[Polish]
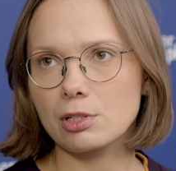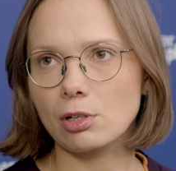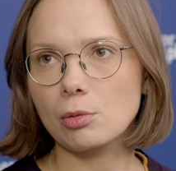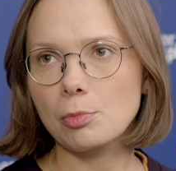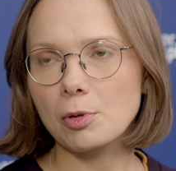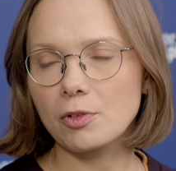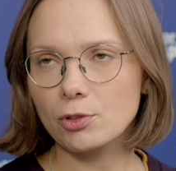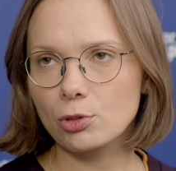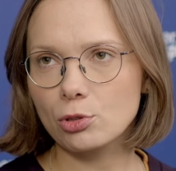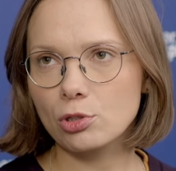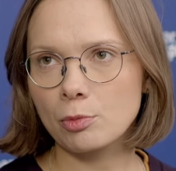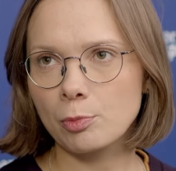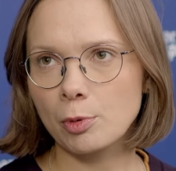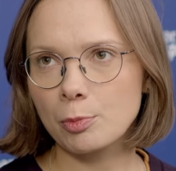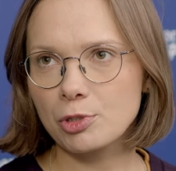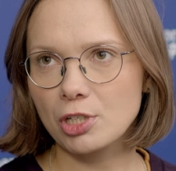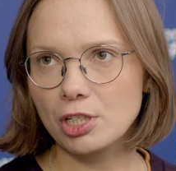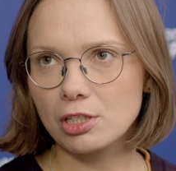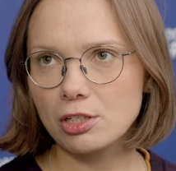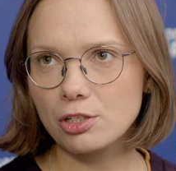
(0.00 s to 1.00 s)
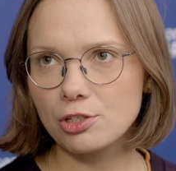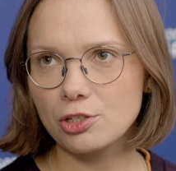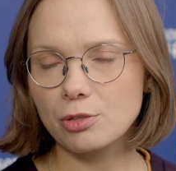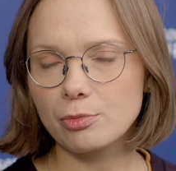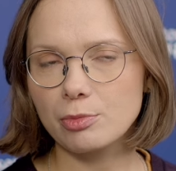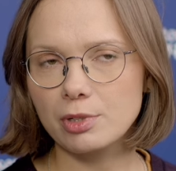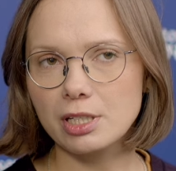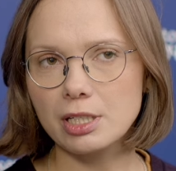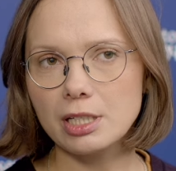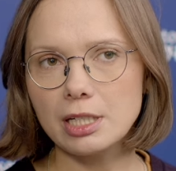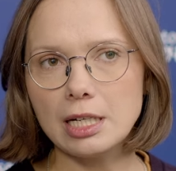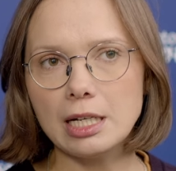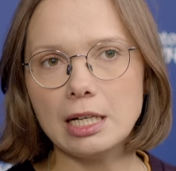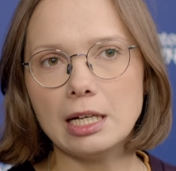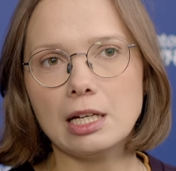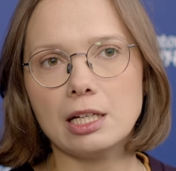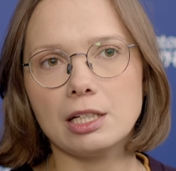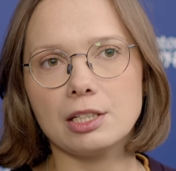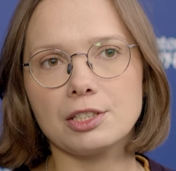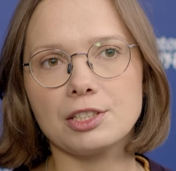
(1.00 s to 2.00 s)
Z tego powodu, że poprzednie zimy
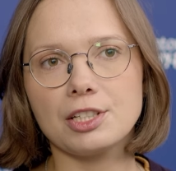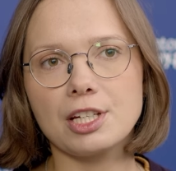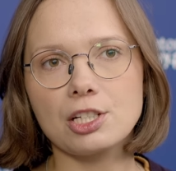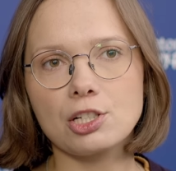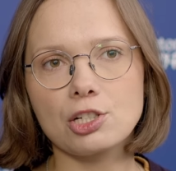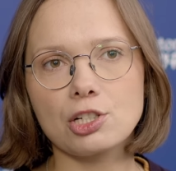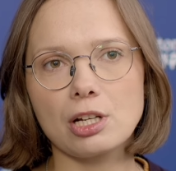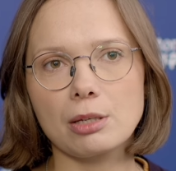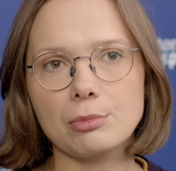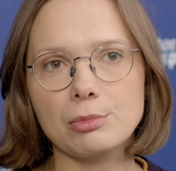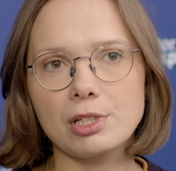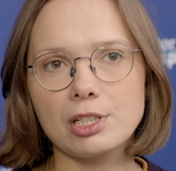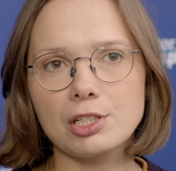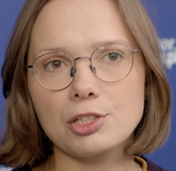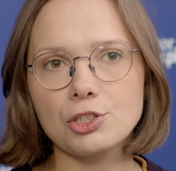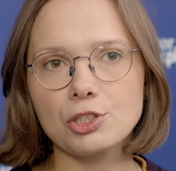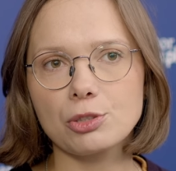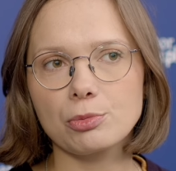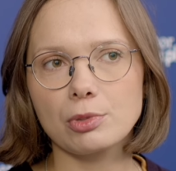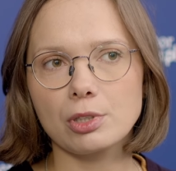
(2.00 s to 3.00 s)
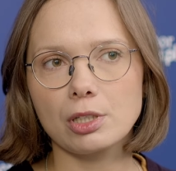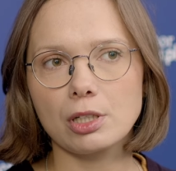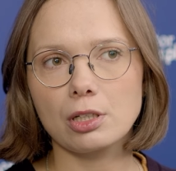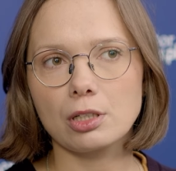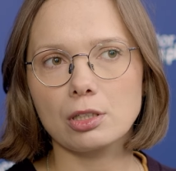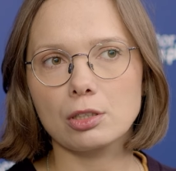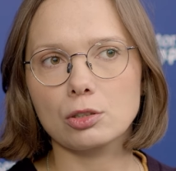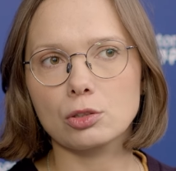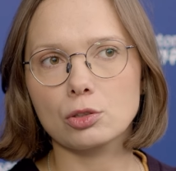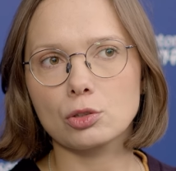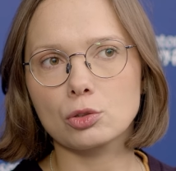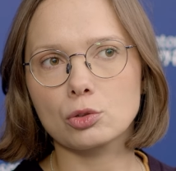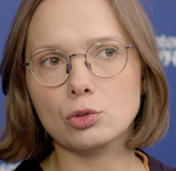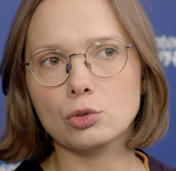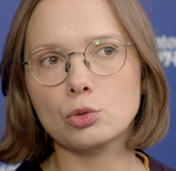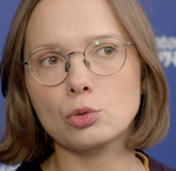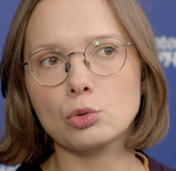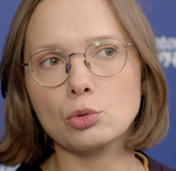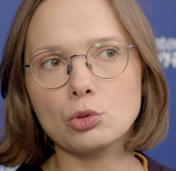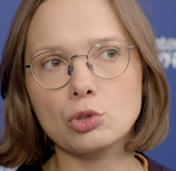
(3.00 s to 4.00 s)
jeszcze mieliśmy e,
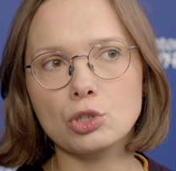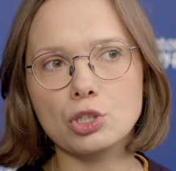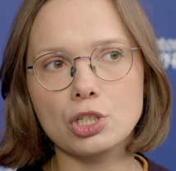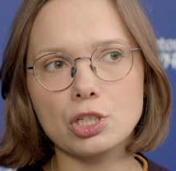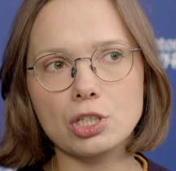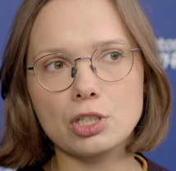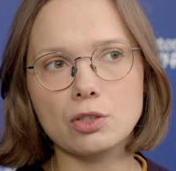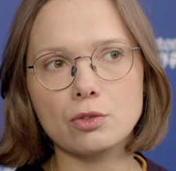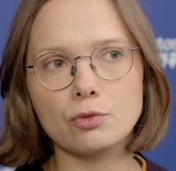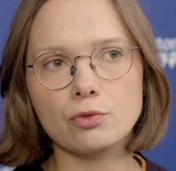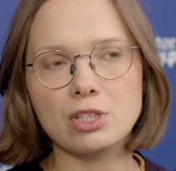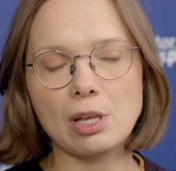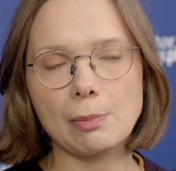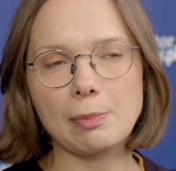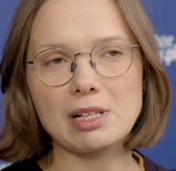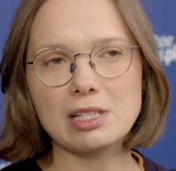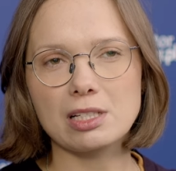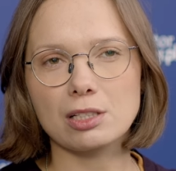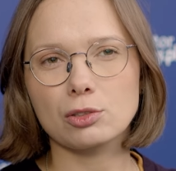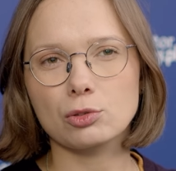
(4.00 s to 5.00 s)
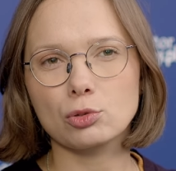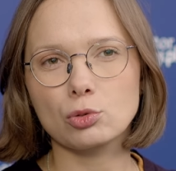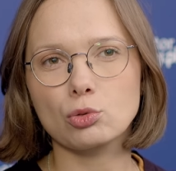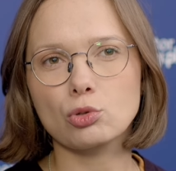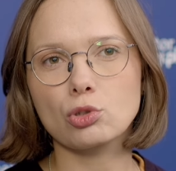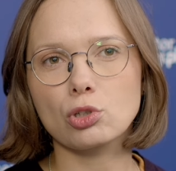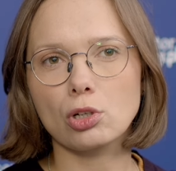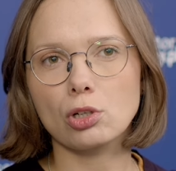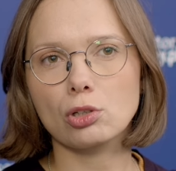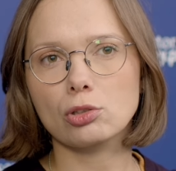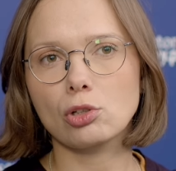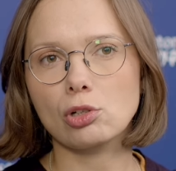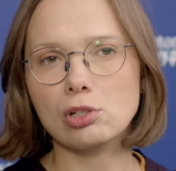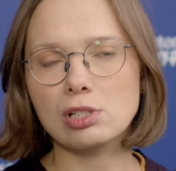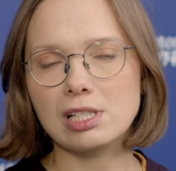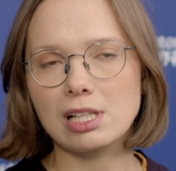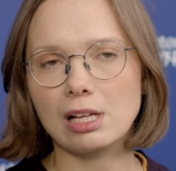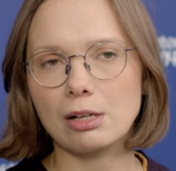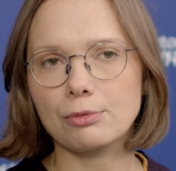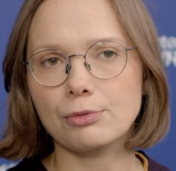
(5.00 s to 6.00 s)
duży, w zapasach dużo
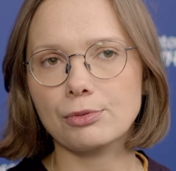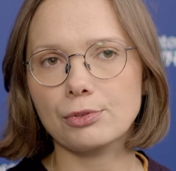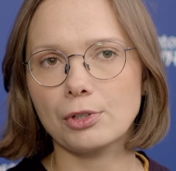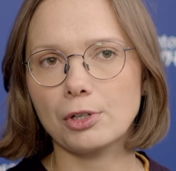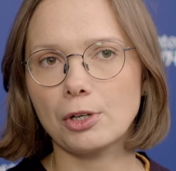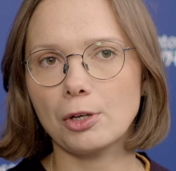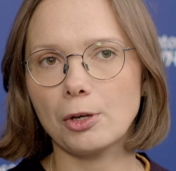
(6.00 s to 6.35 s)
dostaw